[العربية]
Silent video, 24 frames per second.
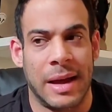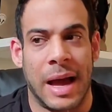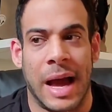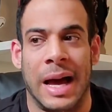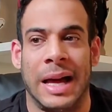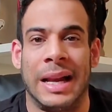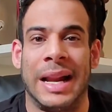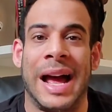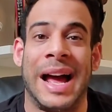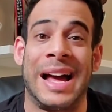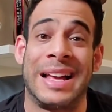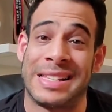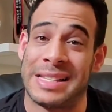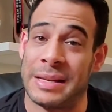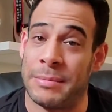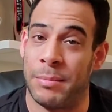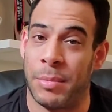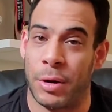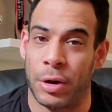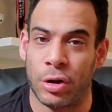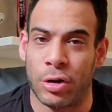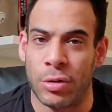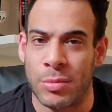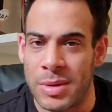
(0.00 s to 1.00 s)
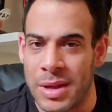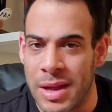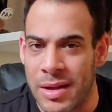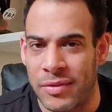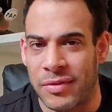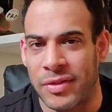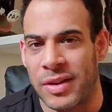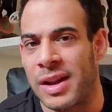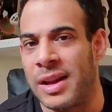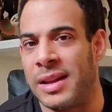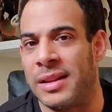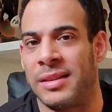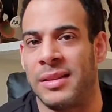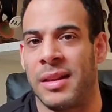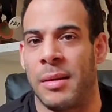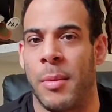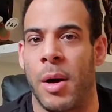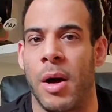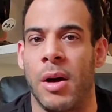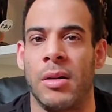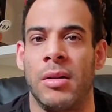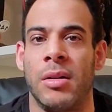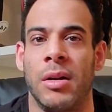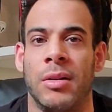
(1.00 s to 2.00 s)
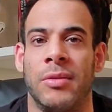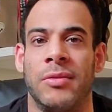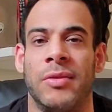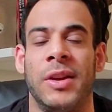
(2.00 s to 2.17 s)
على حسب برضه بيفرق انت مأجر